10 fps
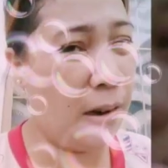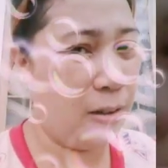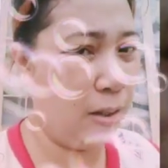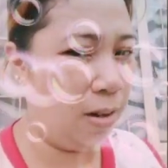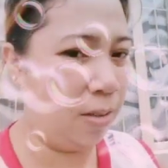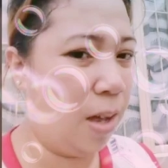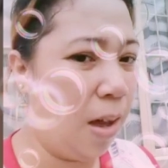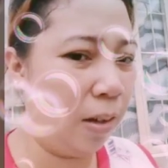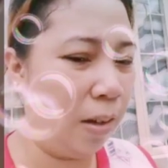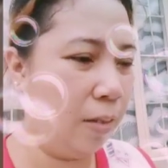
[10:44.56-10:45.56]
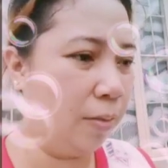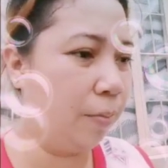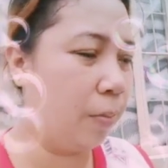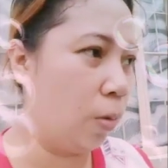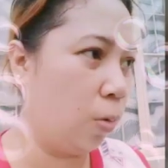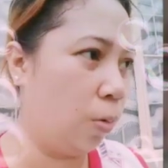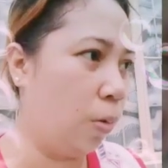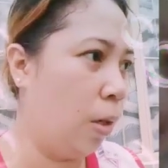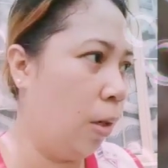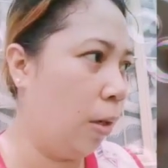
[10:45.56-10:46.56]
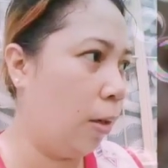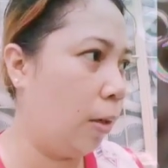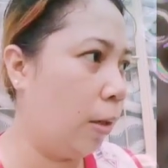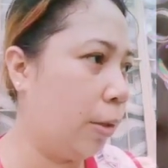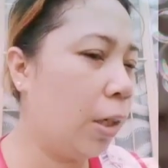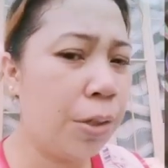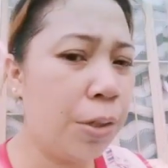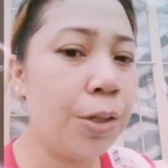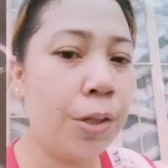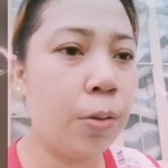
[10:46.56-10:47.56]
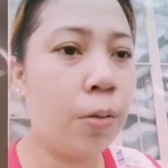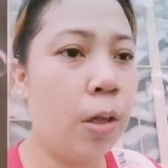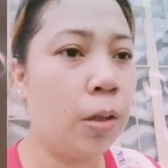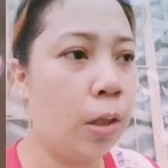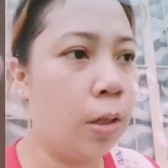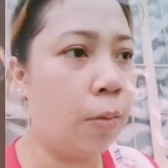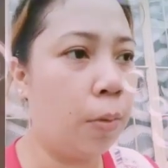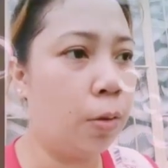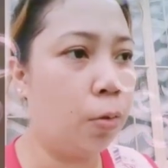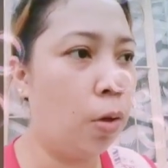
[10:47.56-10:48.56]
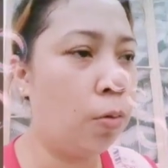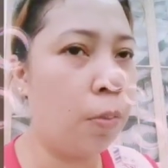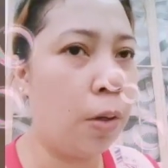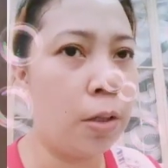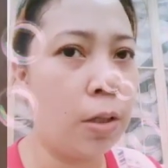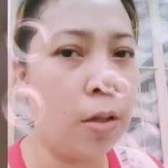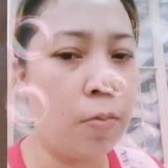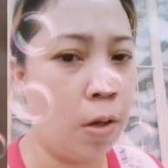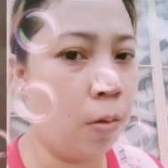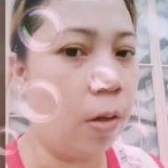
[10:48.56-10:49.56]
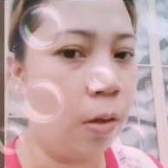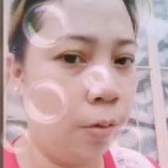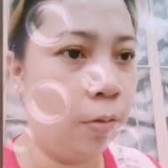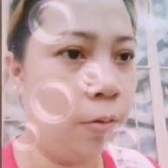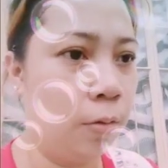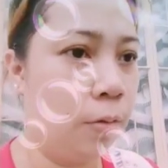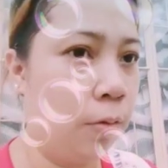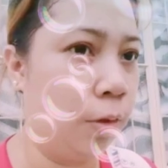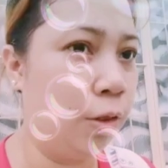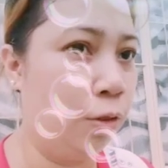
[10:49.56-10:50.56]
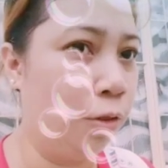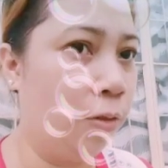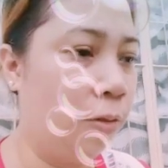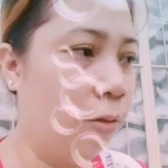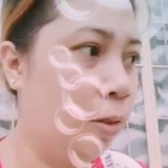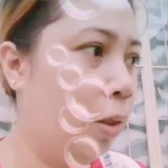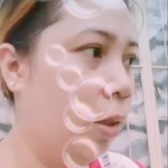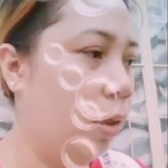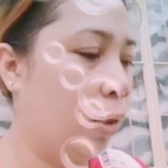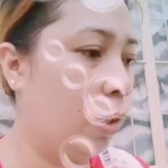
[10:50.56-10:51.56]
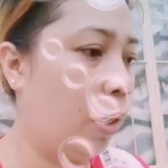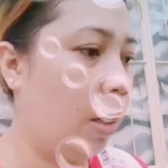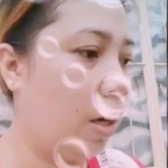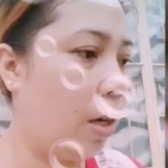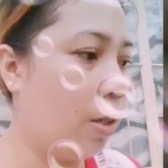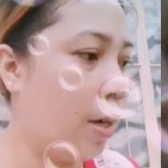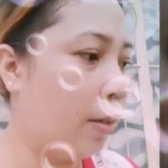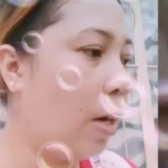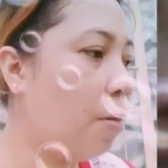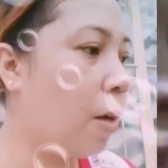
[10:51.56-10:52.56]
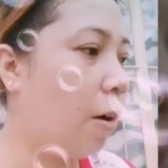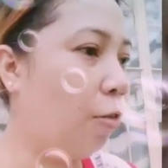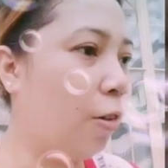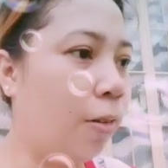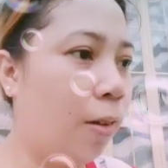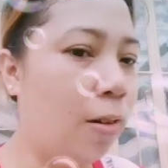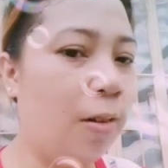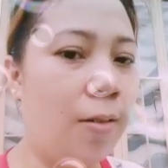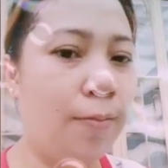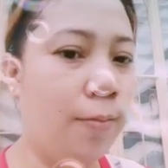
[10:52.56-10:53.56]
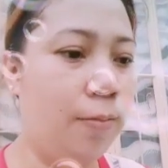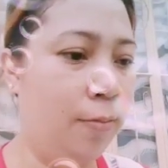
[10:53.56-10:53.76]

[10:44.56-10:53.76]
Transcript: na lang sila sa akin. Oh. at saka, sinishare ko lang din naman kung anong blessing sa meron ako. Yun. Kaya, yan, tanim na ako ng tanim.